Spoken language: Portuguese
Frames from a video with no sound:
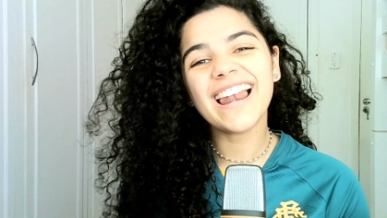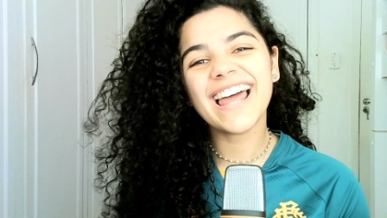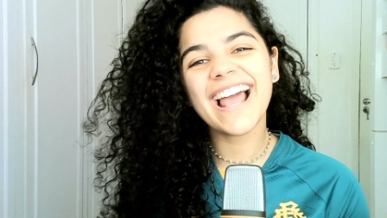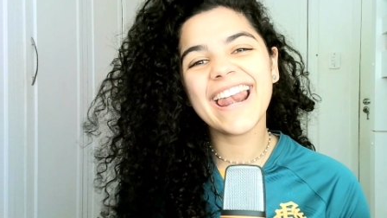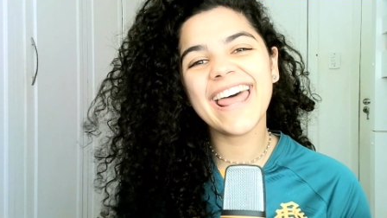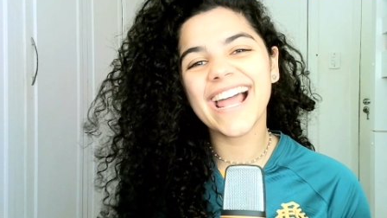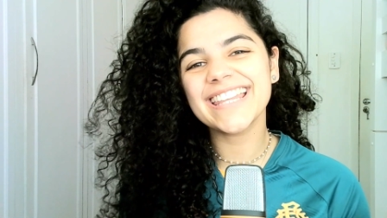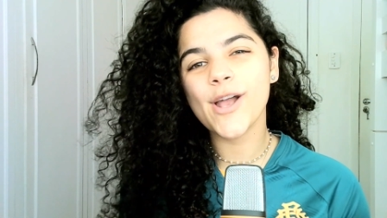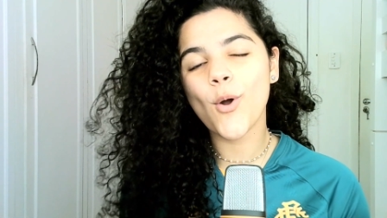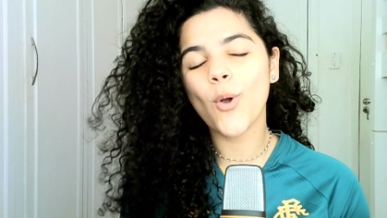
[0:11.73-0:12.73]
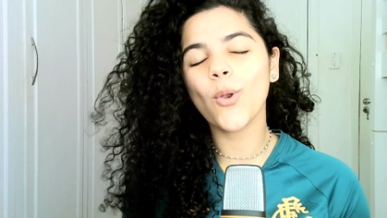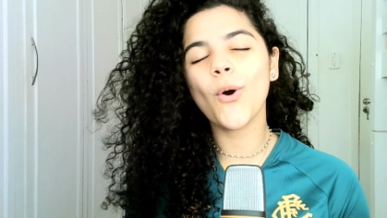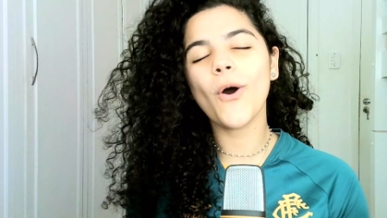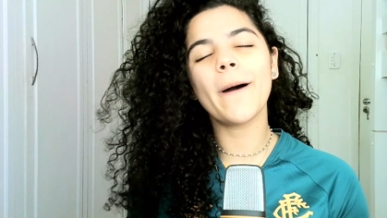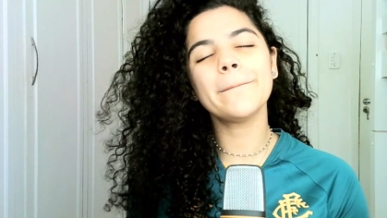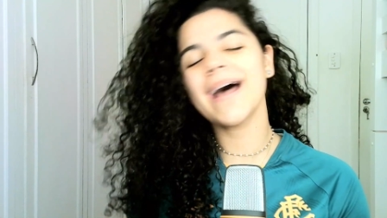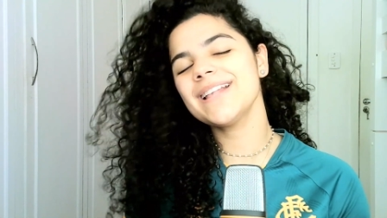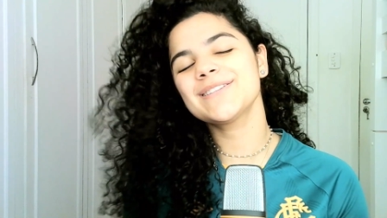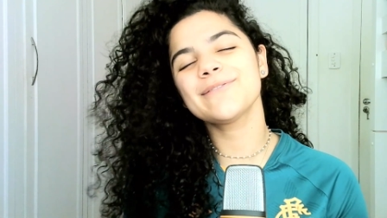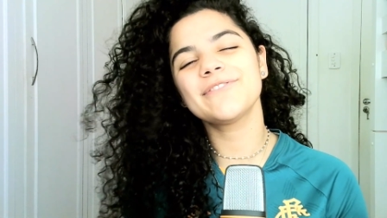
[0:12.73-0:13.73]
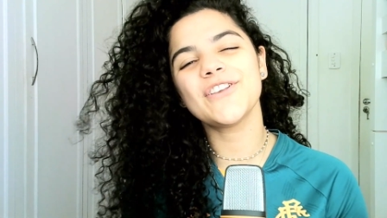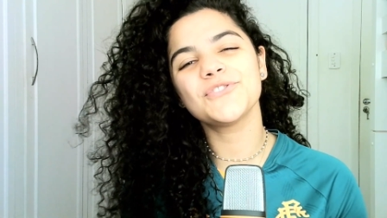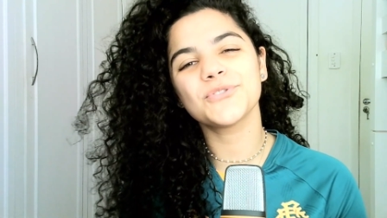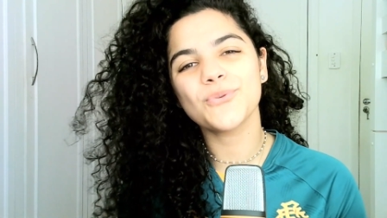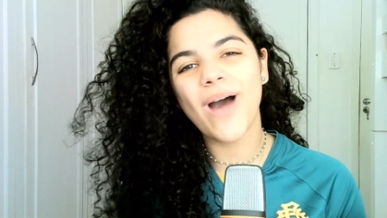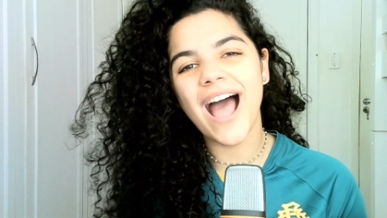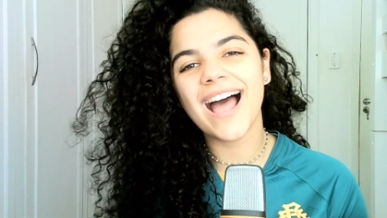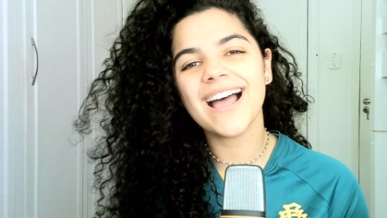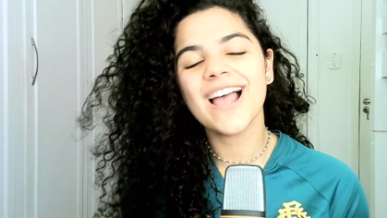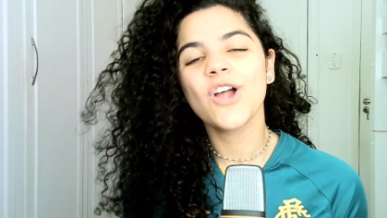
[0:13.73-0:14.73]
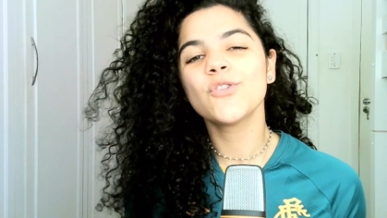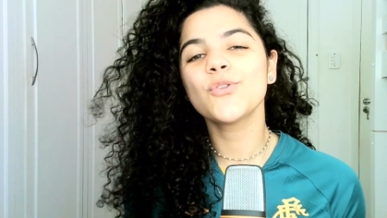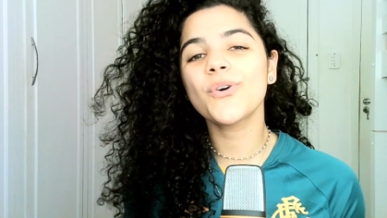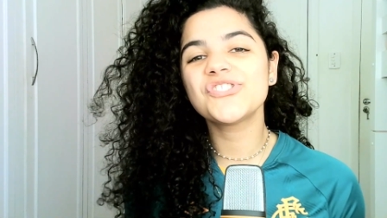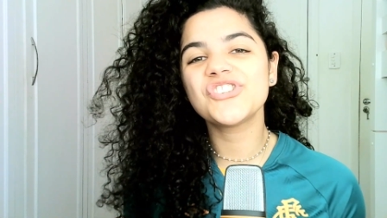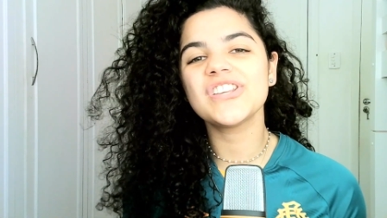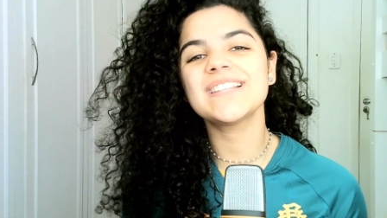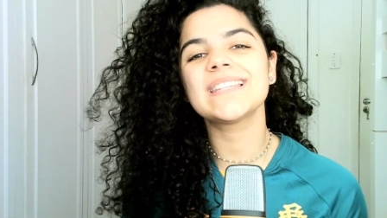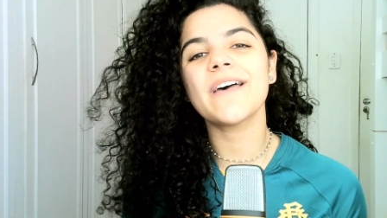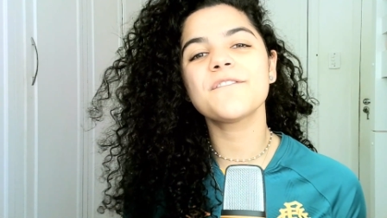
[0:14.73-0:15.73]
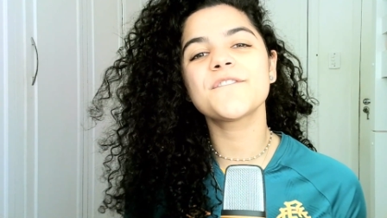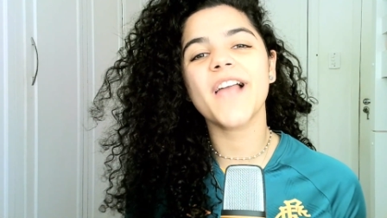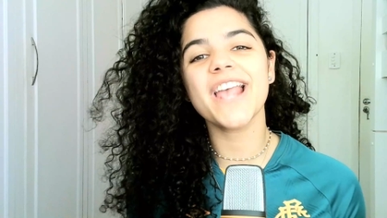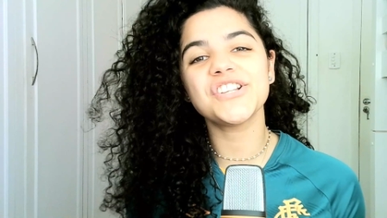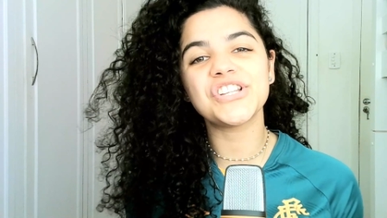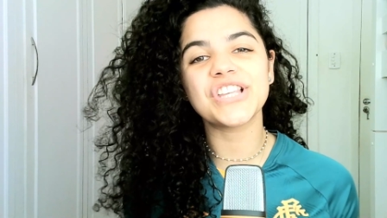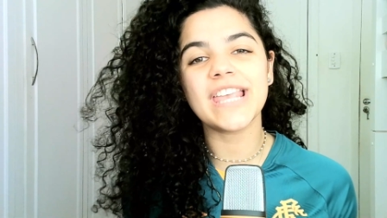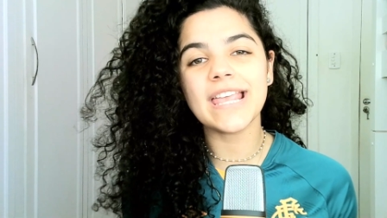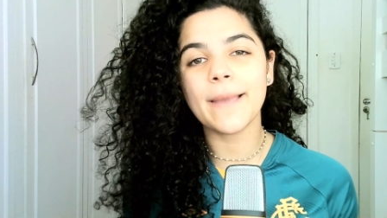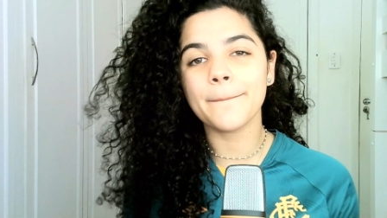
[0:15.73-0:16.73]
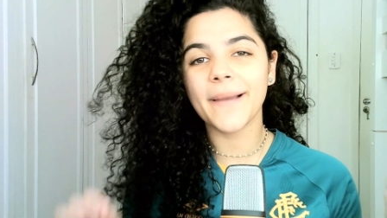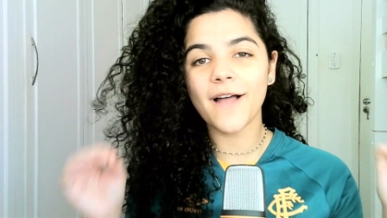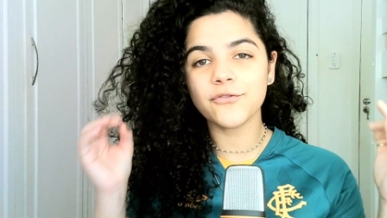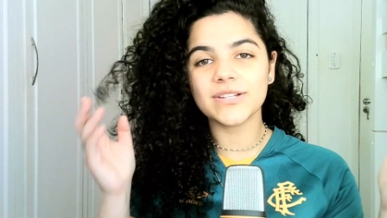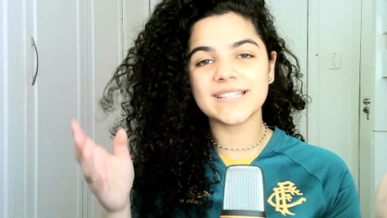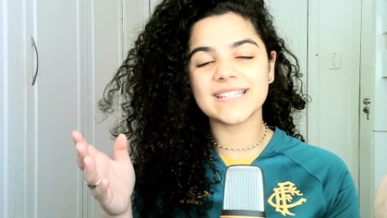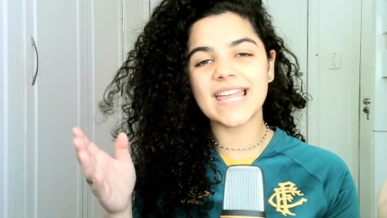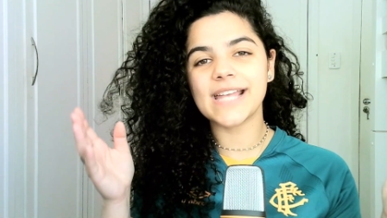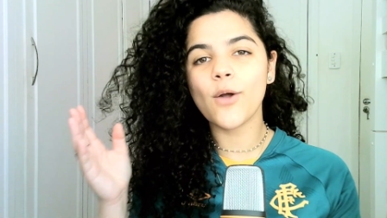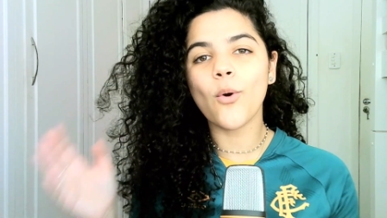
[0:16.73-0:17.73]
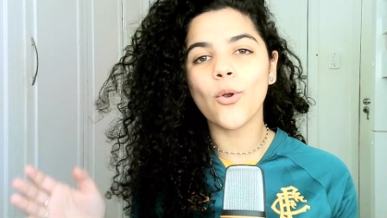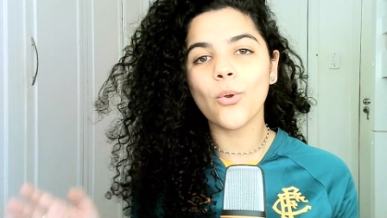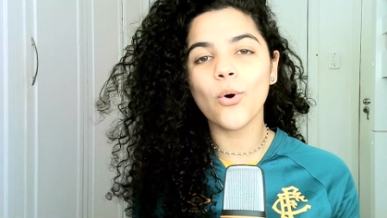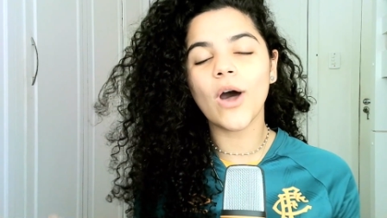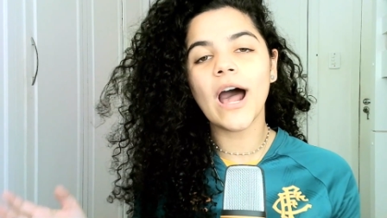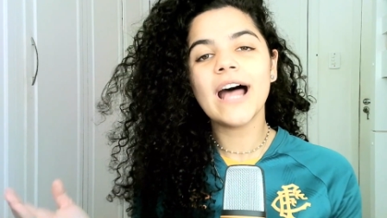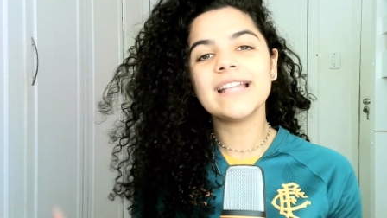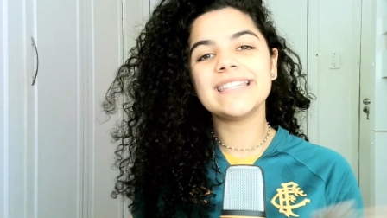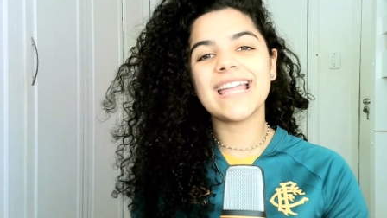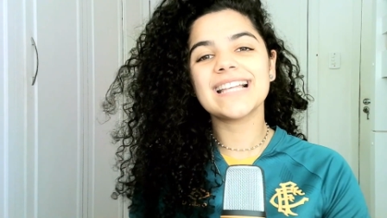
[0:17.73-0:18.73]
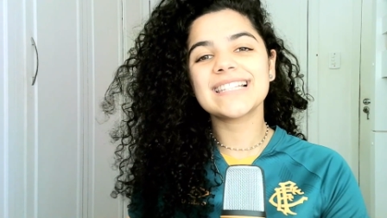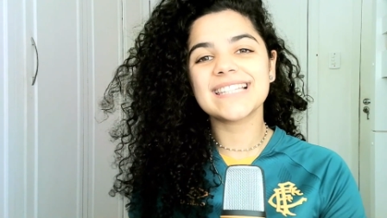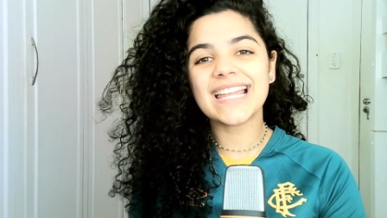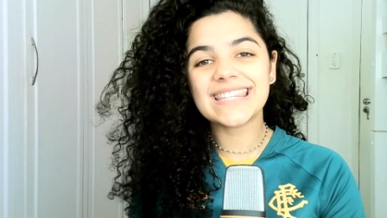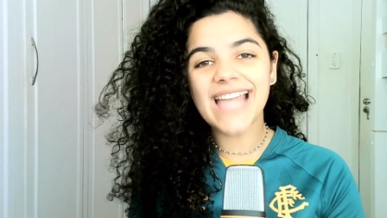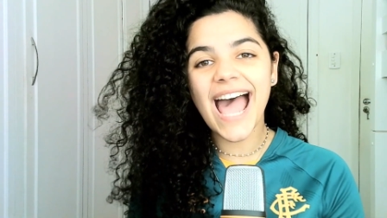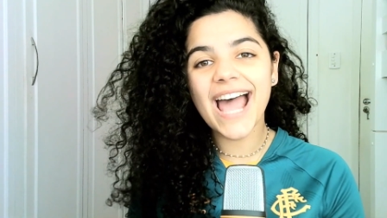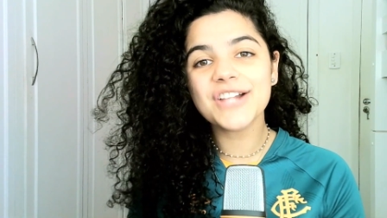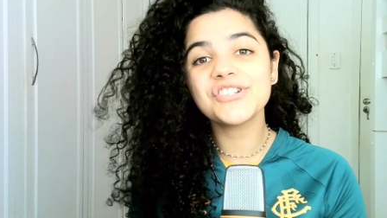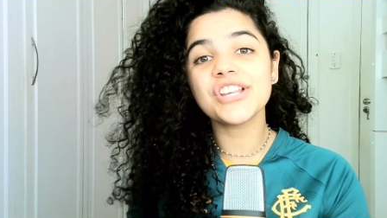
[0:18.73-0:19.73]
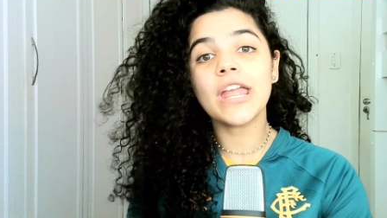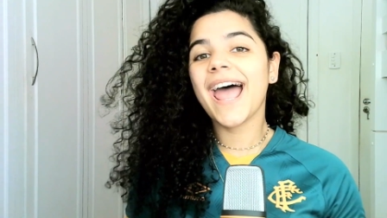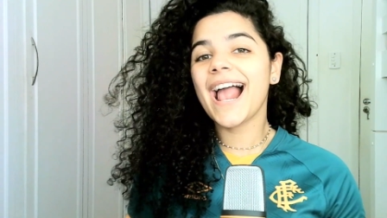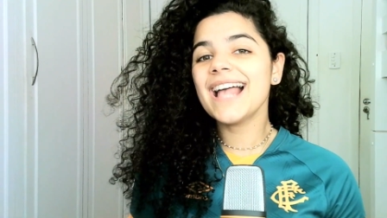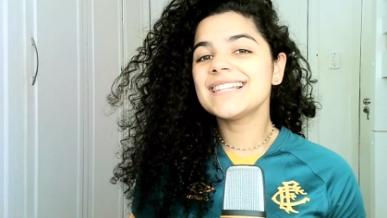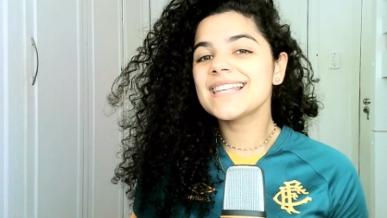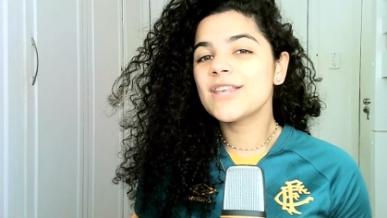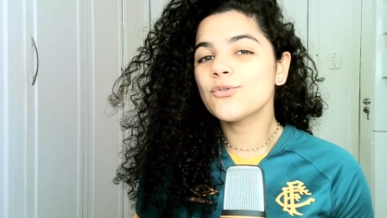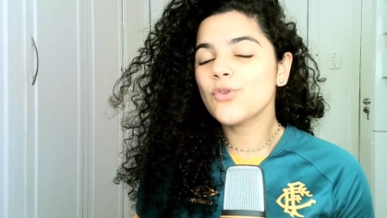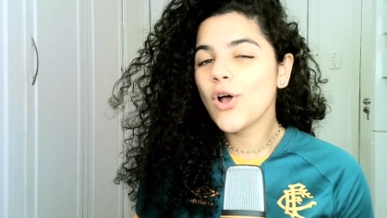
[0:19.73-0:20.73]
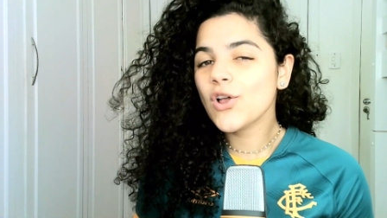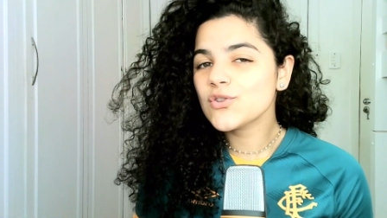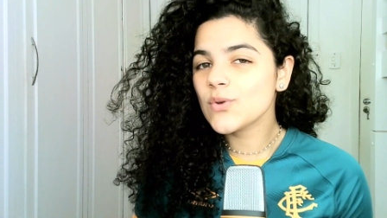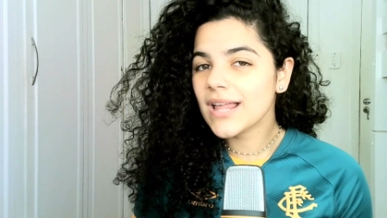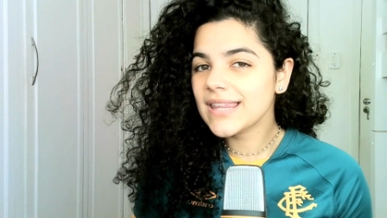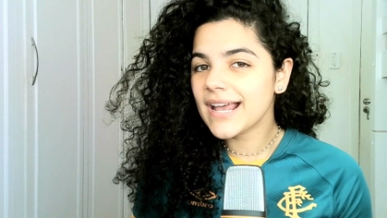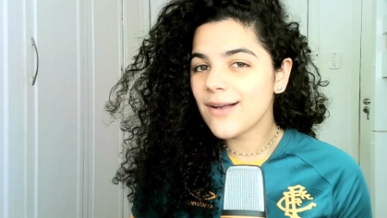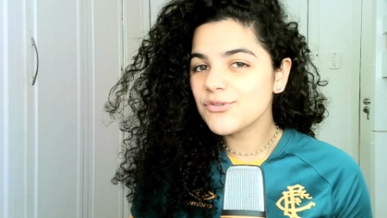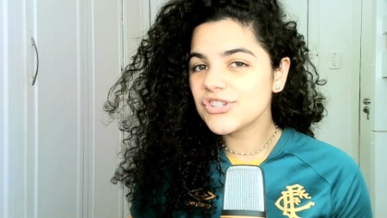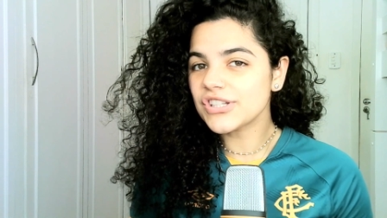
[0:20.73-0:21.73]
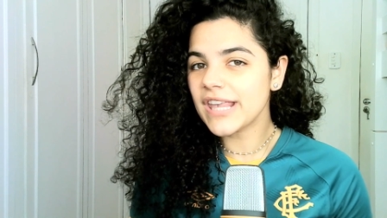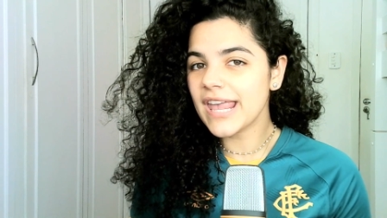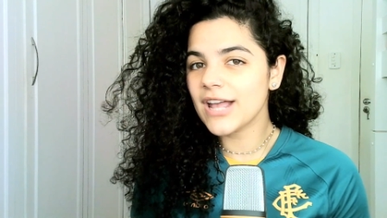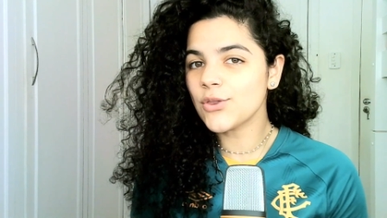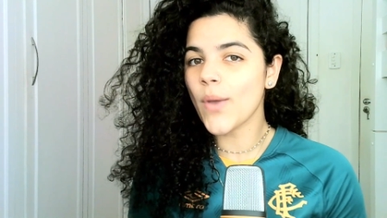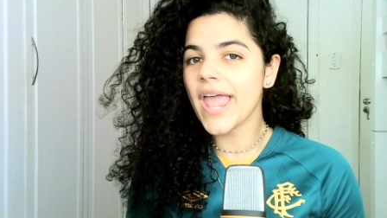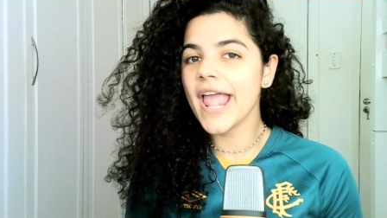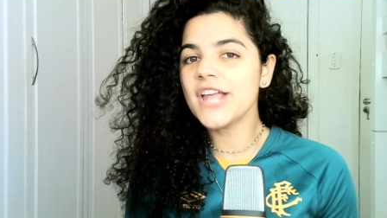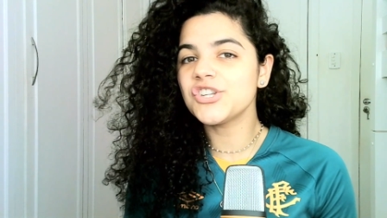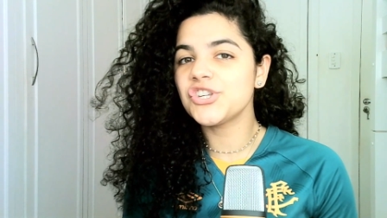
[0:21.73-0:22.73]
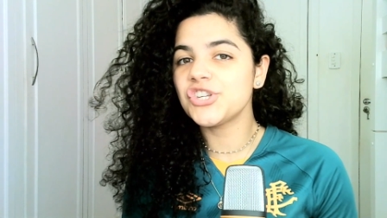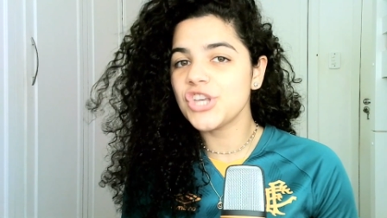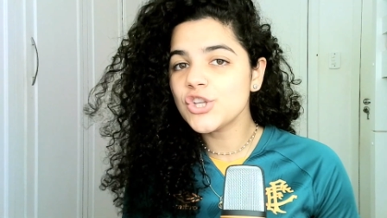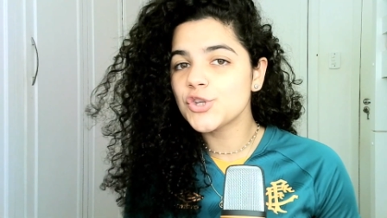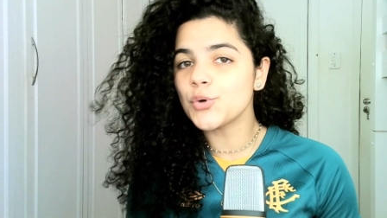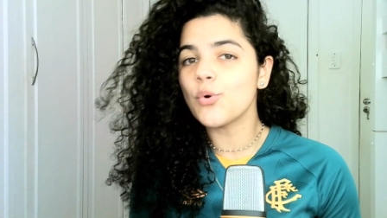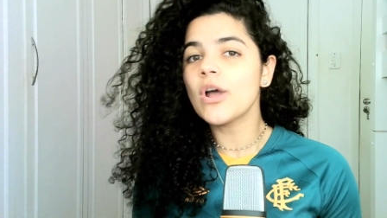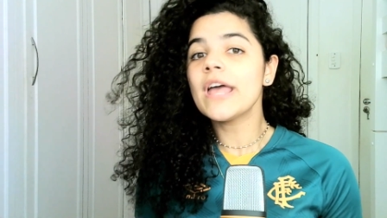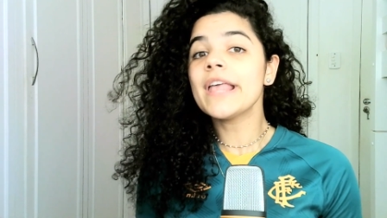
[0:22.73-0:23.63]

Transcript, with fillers: Fala, galera tricolor, mais um vídeo no ar. Notícia fresquinha para você tricolor nessa tarde. Parece que o nosso lateral esquerdo Egídio,